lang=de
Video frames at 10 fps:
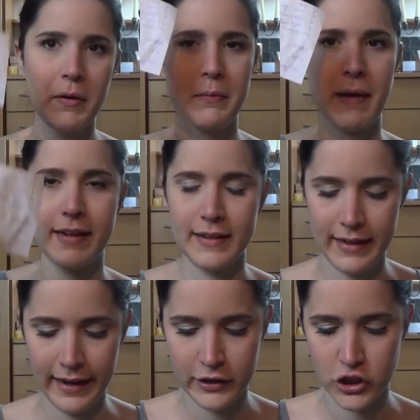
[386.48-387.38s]
habe ich meinen
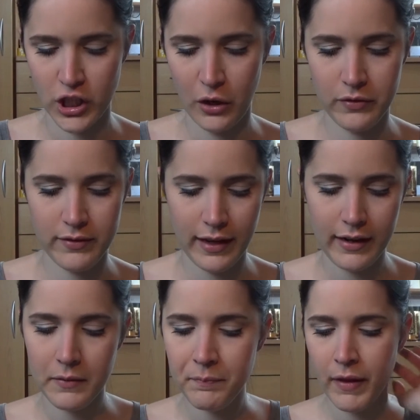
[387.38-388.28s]
kleinen schlauen
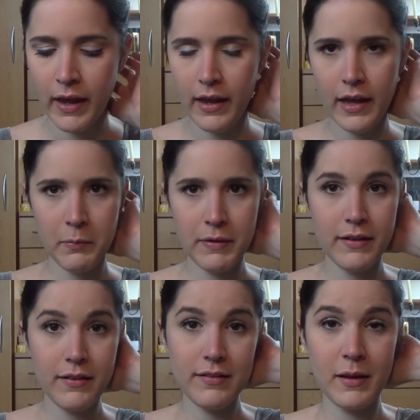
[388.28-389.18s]
Zettel. Ich bin
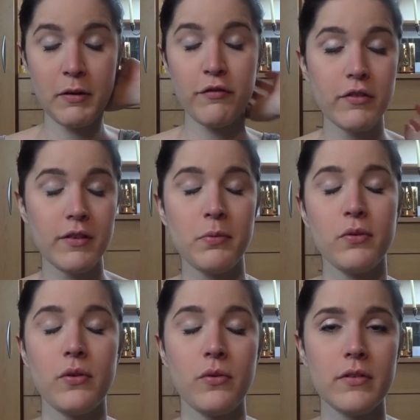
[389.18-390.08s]
insgesamt mit 40
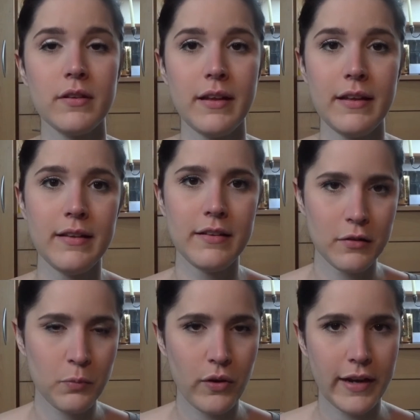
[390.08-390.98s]
Produkten in
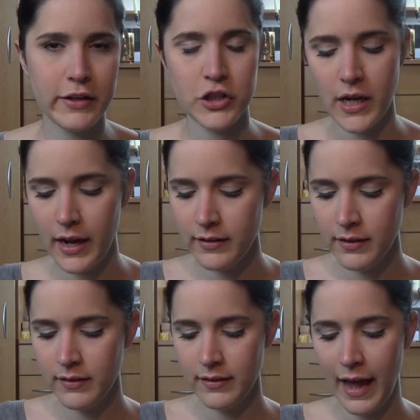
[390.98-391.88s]
dieses Projekt
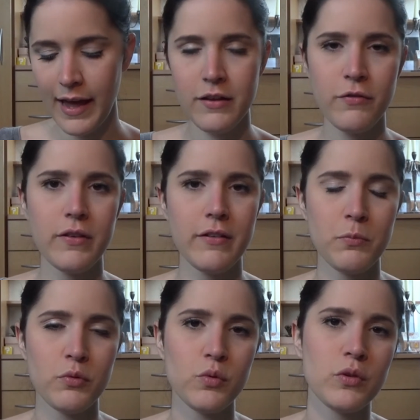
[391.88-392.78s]
gestartet. Eines von
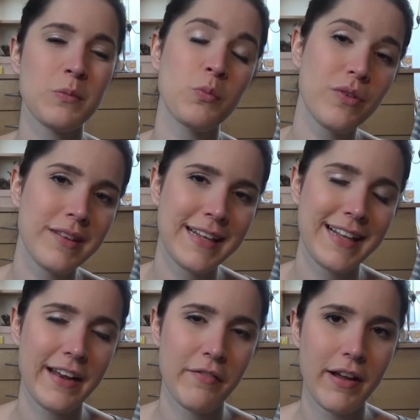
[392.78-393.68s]
diesen Produkten musste ich
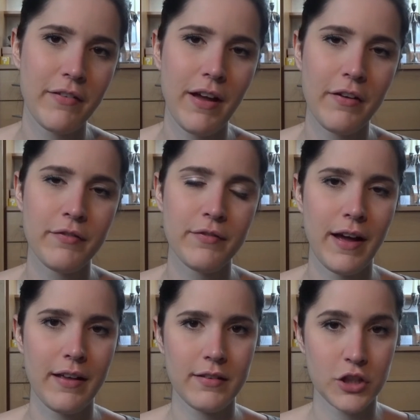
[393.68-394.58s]
leider wegwerfen,
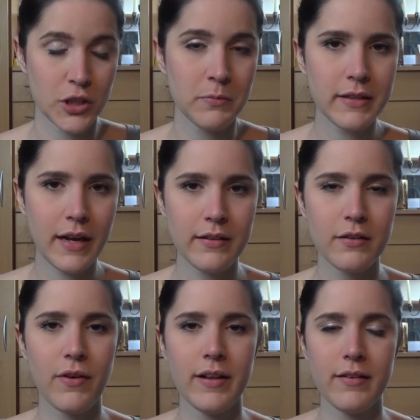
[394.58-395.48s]
weil es geschimmelt hat.
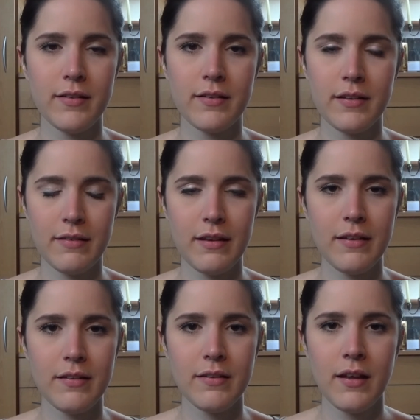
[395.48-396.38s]
Das war dieses
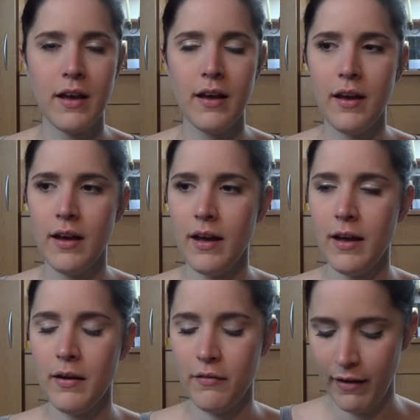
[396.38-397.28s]

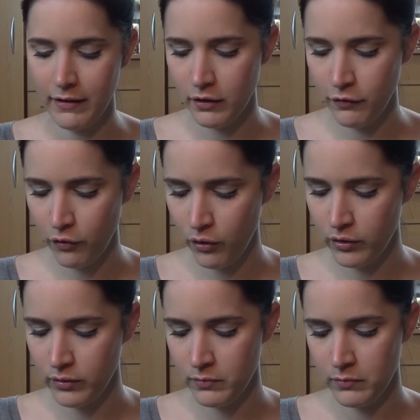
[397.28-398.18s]
Gesichtswasser Äh,
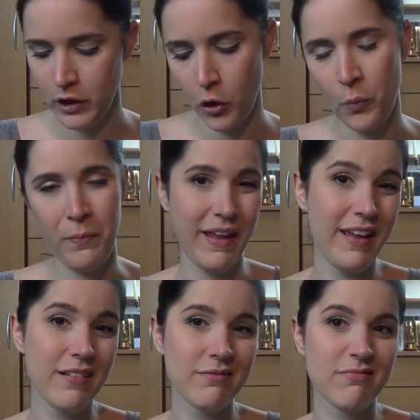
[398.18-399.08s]
von
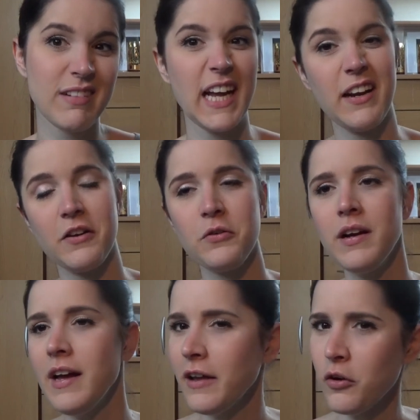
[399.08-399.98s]
Naobe, keine Ahnung. Ich